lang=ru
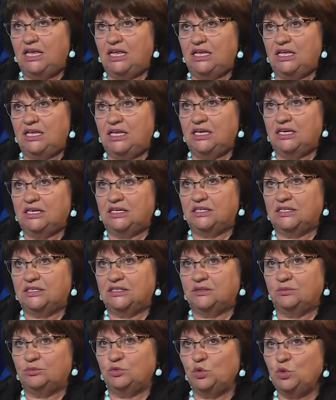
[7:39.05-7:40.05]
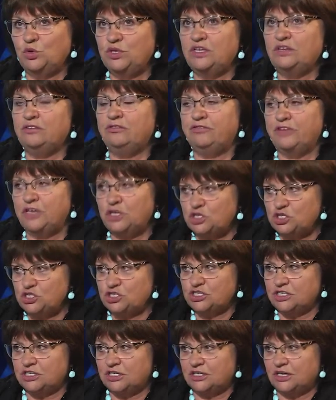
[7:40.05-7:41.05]
И э, многие
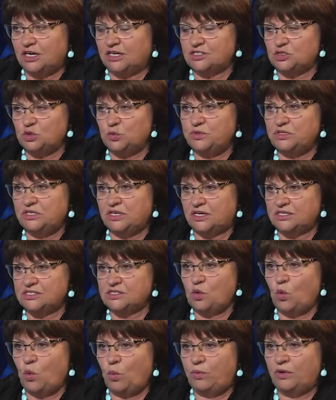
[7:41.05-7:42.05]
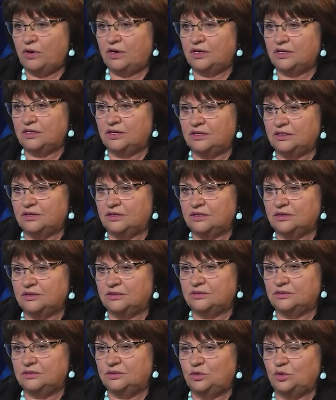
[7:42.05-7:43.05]
вещи, особенно раскопок э,
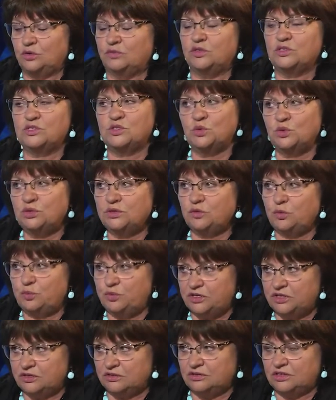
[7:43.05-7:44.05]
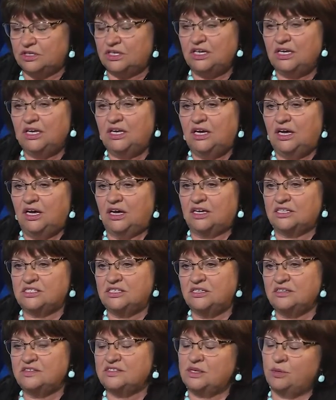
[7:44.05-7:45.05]
дореволюционного периода,
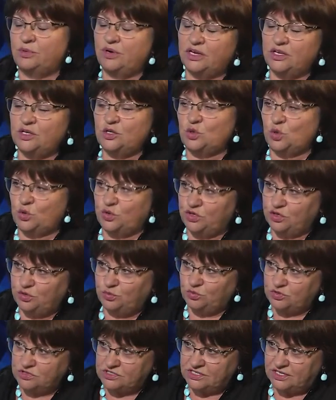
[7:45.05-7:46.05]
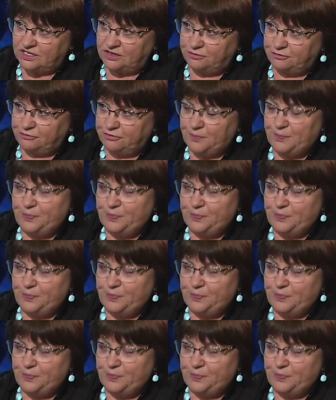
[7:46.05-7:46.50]
оказались в собрании других музеев.